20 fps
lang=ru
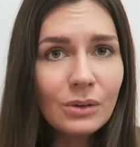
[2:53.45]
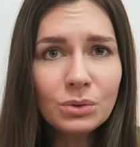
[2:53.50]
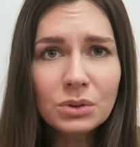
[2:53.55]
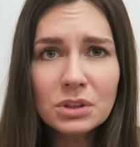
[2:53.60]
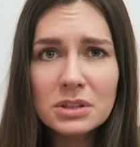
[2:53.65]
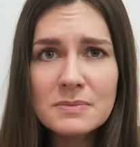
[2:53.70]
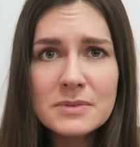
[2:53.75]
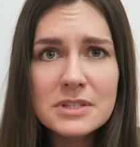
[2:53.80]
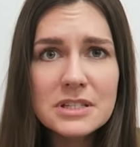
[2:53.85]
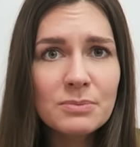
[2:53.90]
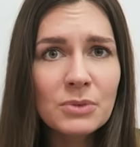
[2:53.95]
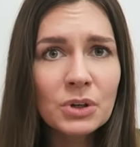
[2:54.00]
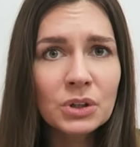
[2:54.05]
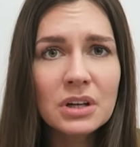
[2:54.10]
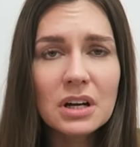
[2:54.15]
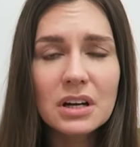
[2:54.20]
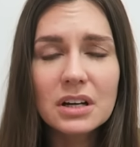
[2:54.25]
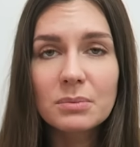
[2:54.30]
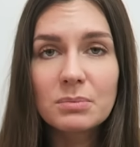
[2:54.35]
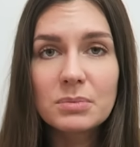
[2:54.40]
Утром
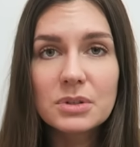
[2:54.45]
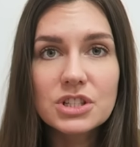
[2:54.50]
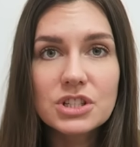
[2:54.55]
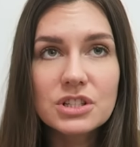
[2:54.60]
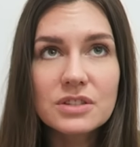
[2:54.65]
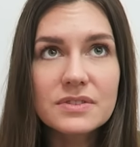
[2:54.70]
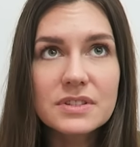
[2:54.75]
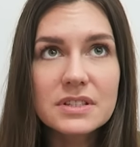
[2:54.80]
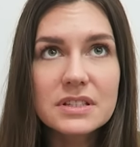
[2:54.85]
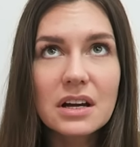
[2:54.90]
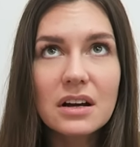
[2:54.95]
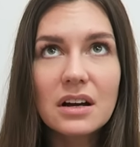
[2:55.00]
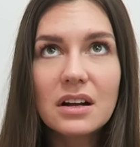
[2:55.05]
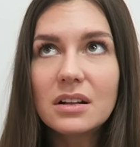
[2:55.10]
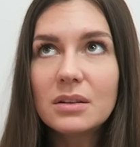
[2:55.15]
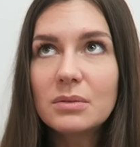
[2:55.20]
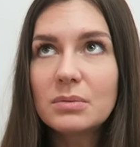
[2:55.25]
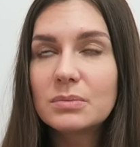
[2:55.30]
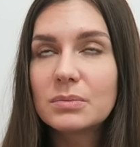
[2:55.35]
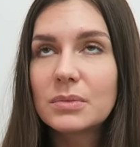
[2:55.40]
Семен, как обычно, встал,